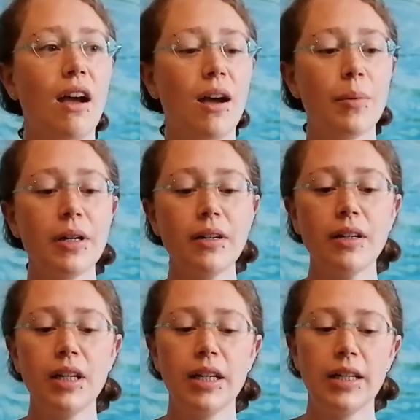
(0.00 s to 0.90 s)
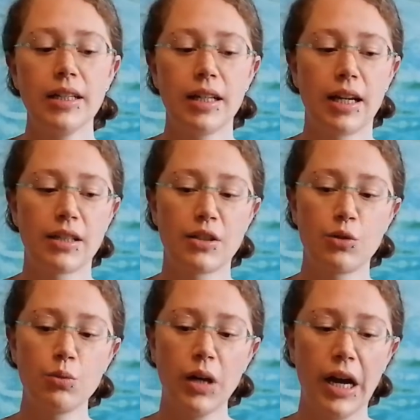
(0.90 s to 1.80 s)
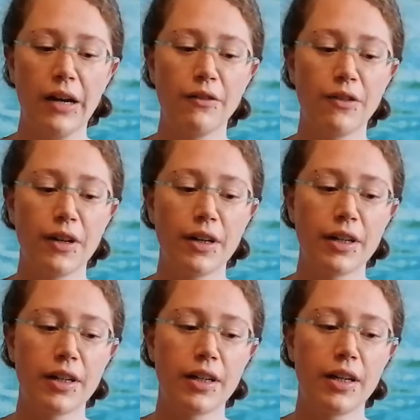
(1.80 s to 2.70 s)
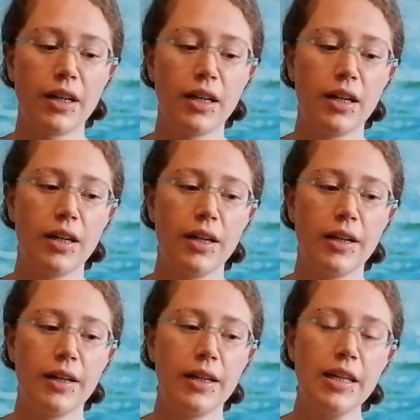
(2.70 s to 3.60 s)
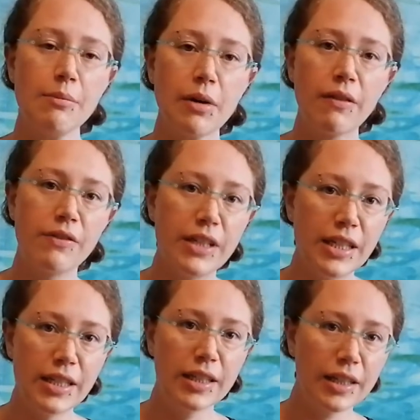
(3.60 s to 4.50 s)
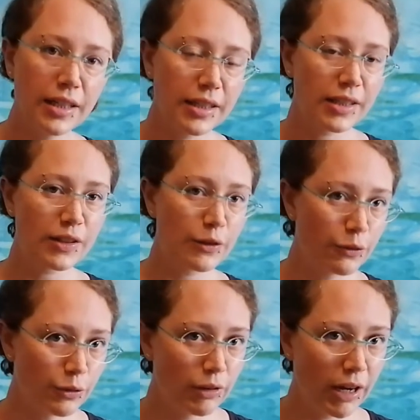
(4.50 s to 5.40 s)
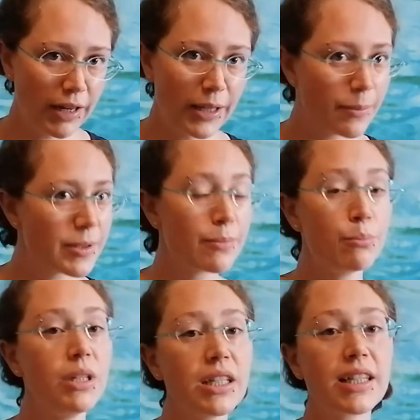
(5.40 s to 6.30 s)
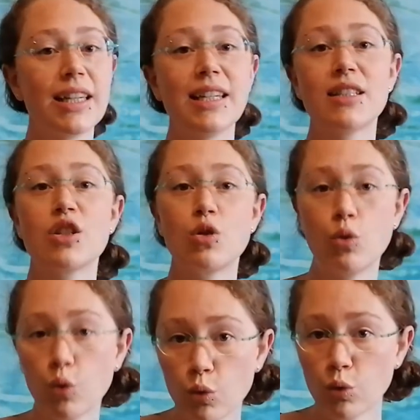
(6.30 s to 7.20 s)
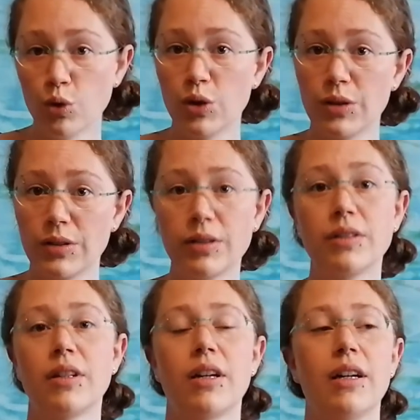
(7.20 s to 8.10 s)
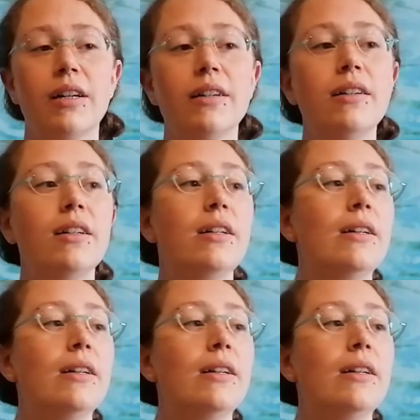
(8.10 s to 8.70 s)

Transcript: Aber dass du einfach immer wieder das Gefühl erlebst, mir geht's gut. Ja?